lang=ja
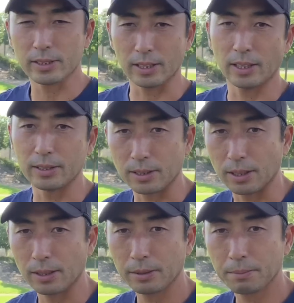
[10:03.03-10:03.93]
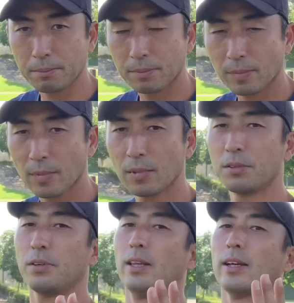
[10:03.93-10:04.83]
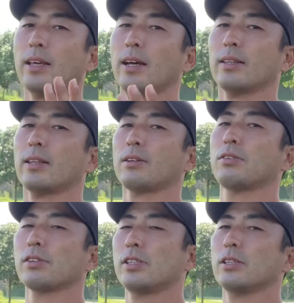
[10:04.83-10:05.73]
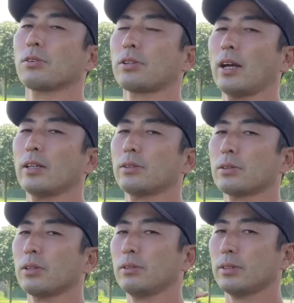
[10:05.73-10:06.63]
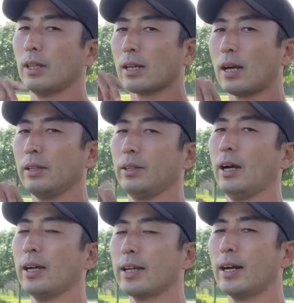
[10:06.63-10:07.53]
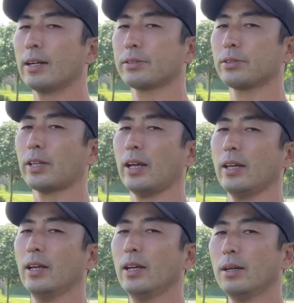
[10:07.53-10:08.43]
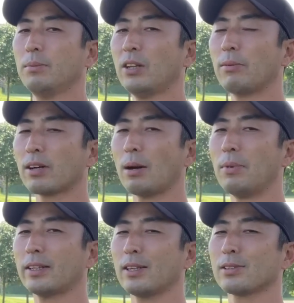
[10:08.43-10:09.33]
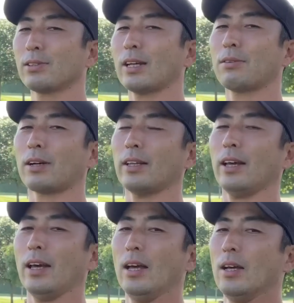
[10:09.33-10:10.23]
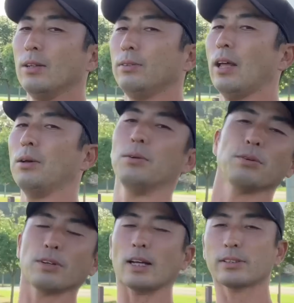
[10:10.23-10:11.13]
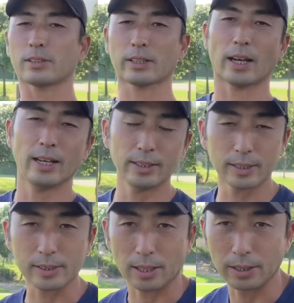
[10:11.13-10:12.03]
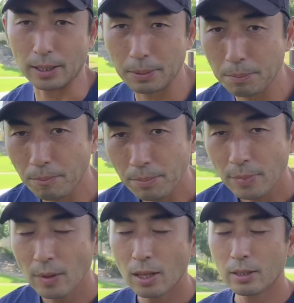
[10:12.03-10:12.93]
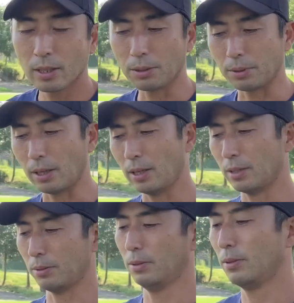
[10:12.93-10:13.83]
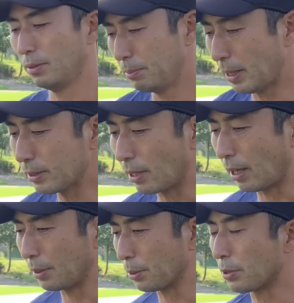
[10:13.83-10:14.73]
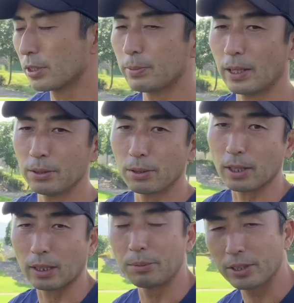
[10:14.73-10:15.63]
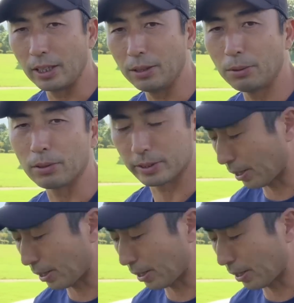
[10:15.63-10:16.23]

全なんでね。上だけやって苦しい状態、背中に張りがある状態、胸も頑張ってる状態とかで腕動かすって大変ですからね。なのでまずは骨盤の傾きを